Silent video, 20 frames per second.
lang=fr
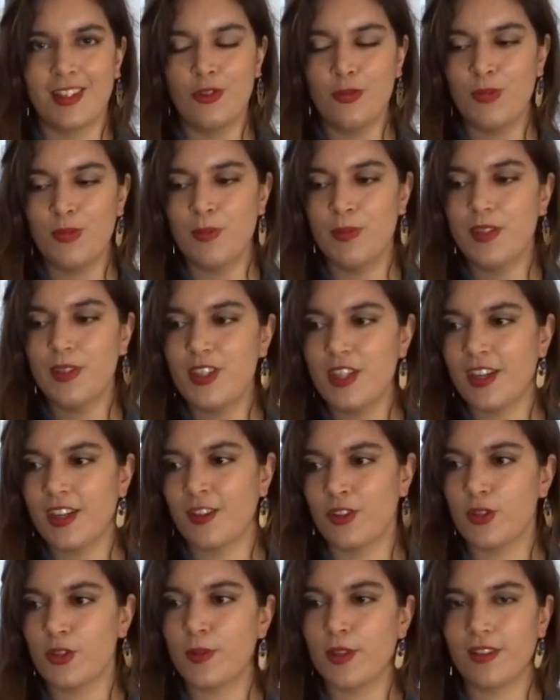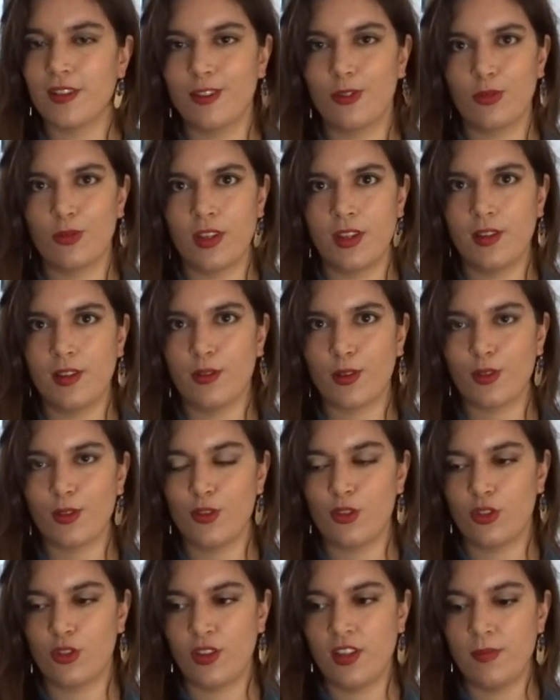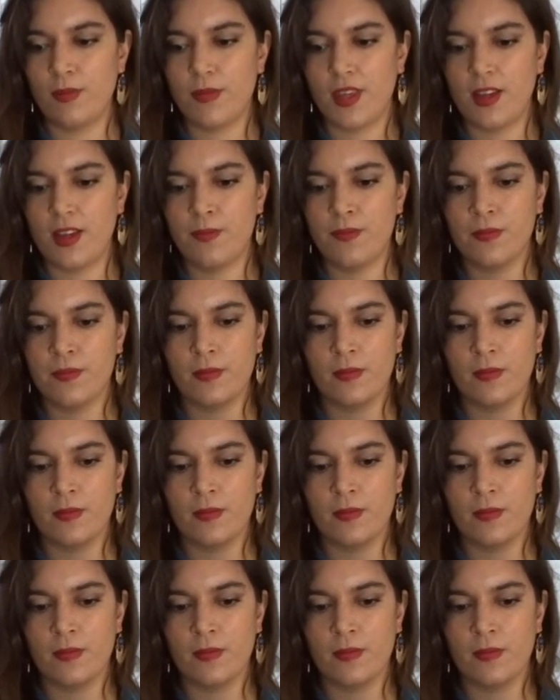du pipi de chat quand je pense à tous les livres que je lis, mais